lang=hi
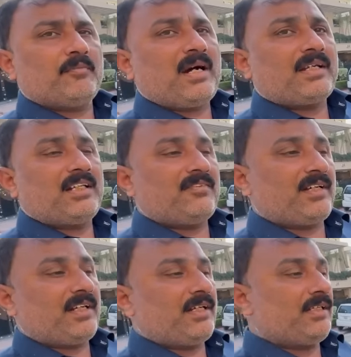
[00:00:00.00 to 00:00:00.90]
मार्केट
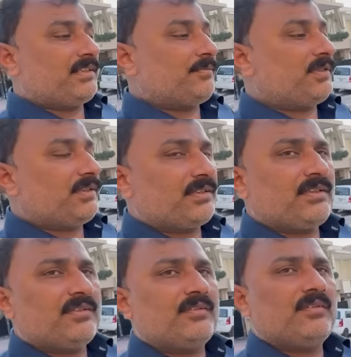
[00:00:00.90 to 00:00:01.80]
मतलब ये है
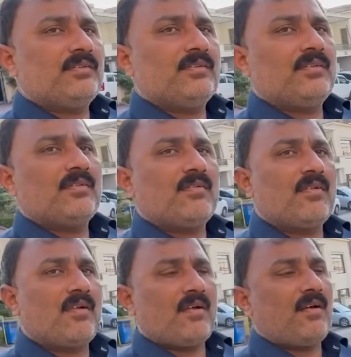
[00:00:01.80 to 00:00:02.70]
कि फैमिली वालों के
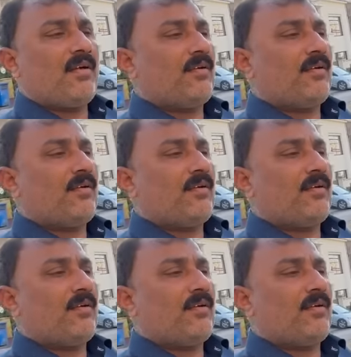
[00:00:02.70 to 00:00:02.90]
साथ मैं